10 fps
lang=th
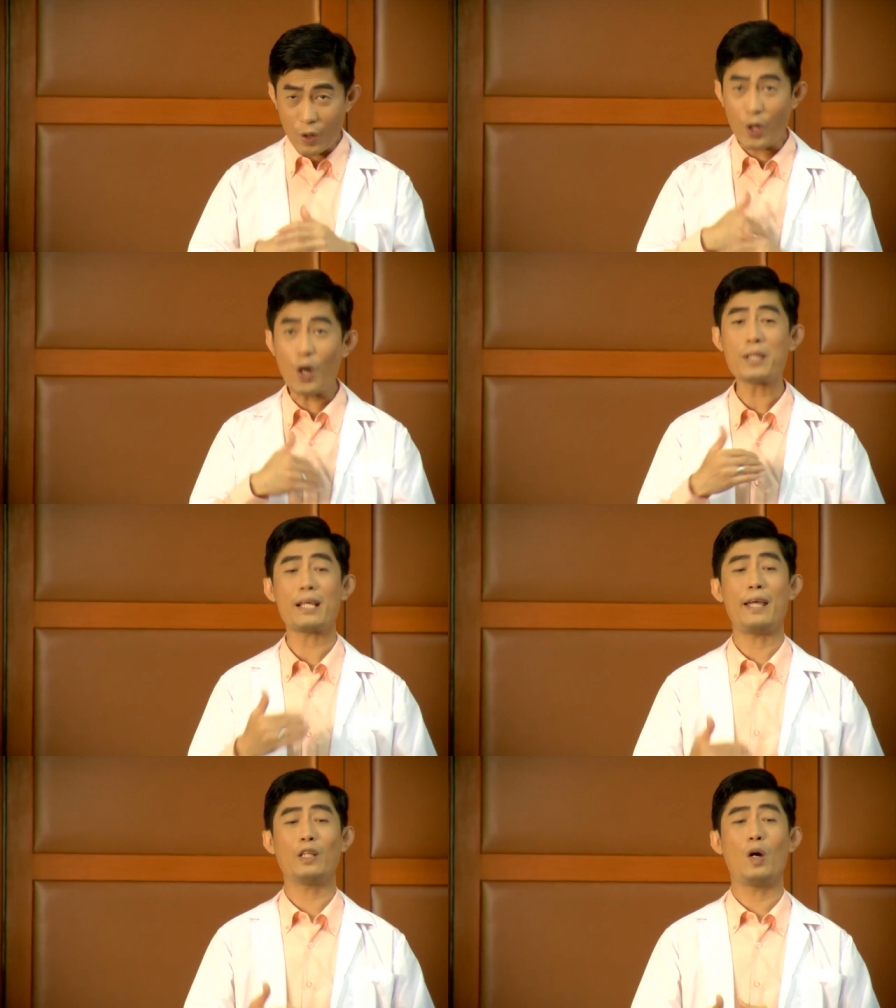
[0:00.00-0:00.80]
เดี๋ยวเราค่อ
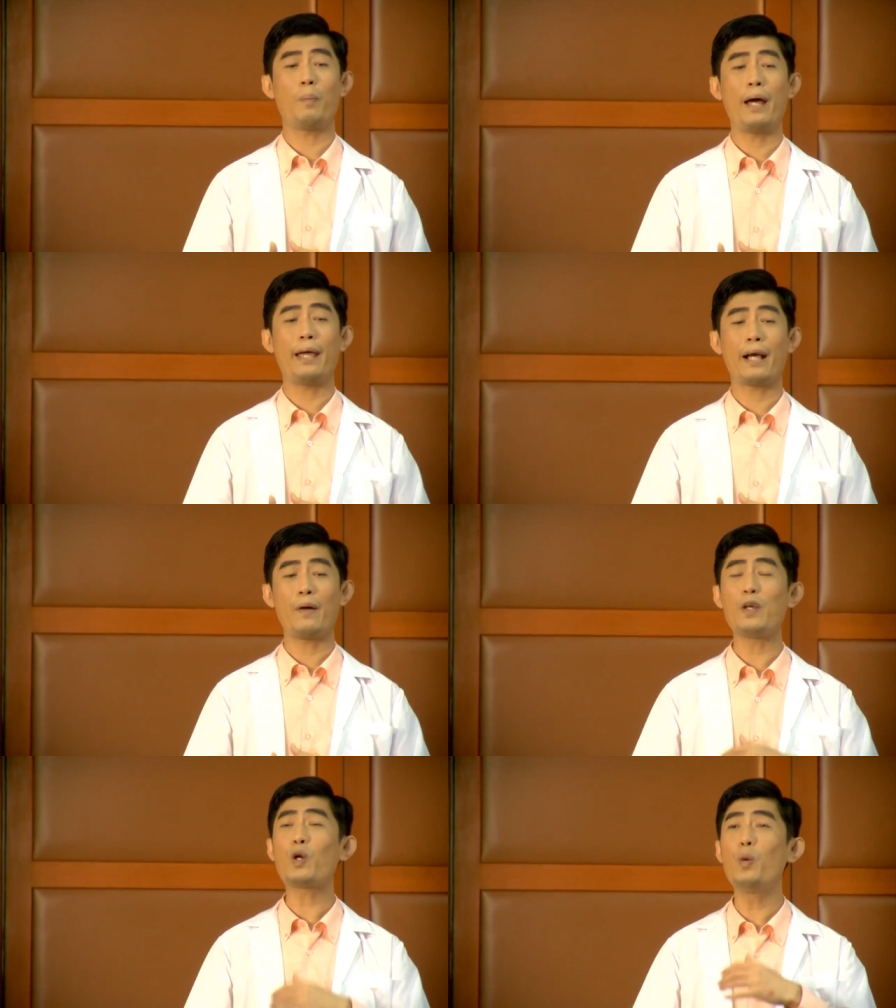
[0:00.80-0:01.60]
ยๆ ใส่ต่อไป ค
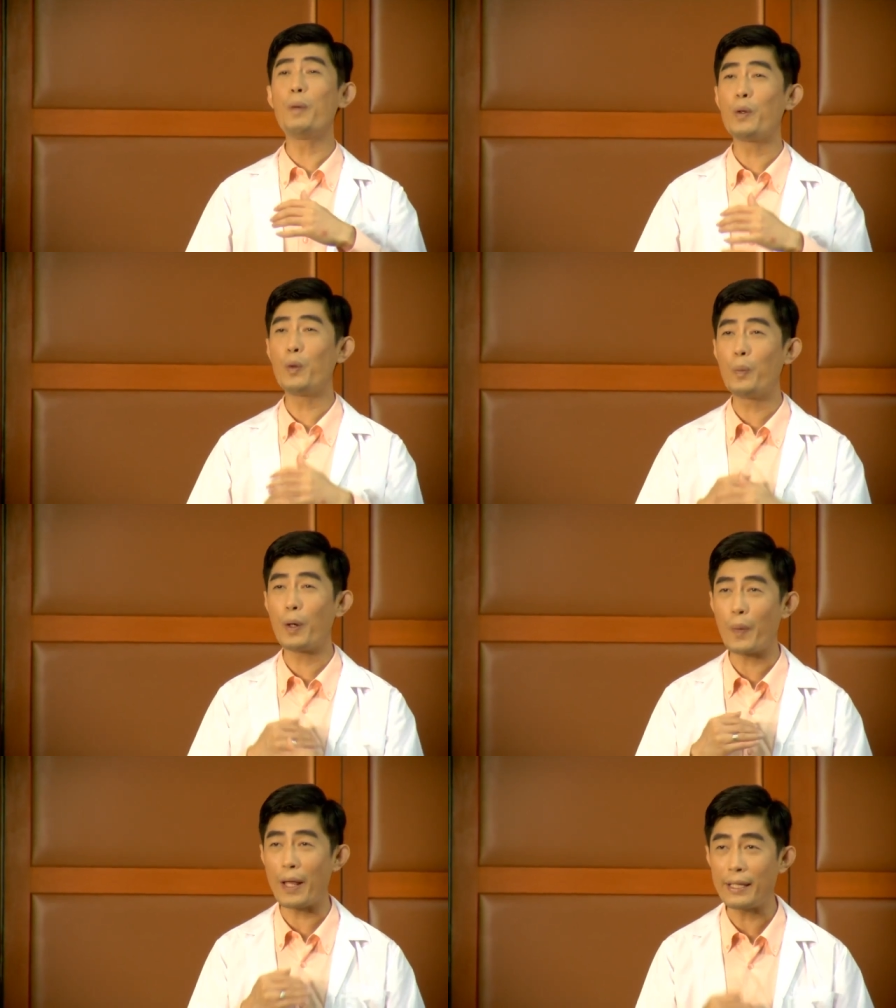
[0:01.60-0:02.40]
ราวนี้ครูมาดู
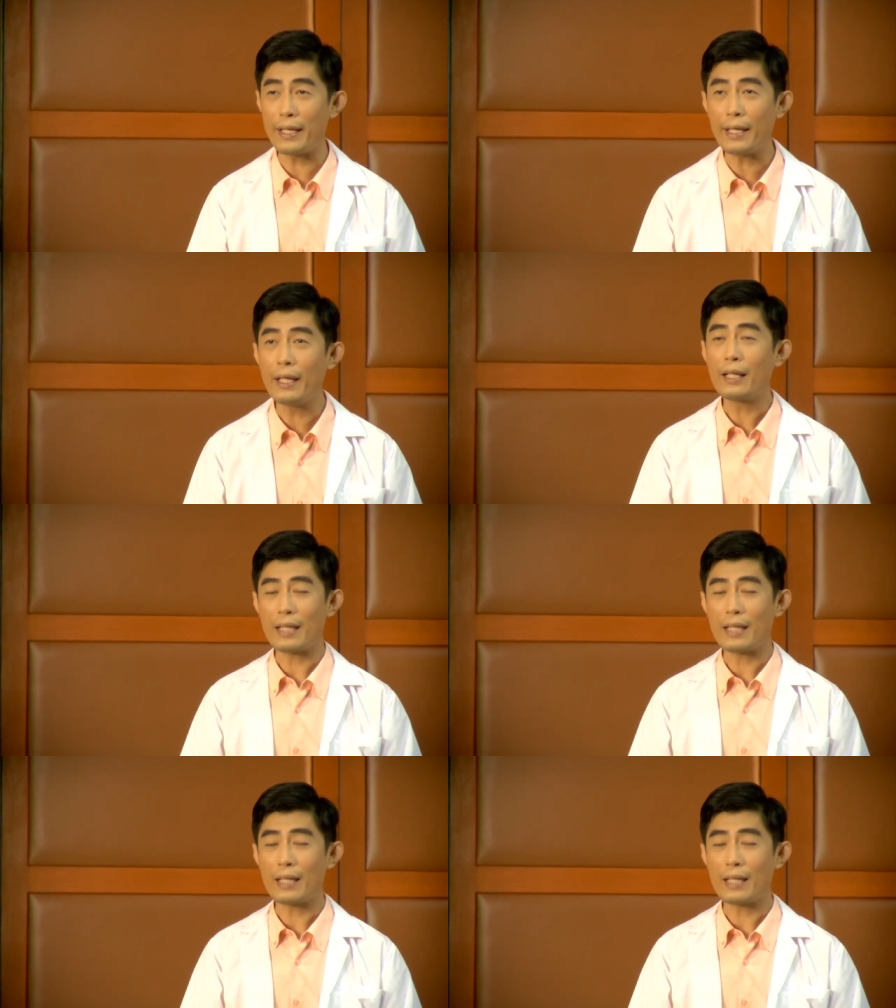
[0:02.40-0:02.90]
บริเวณที่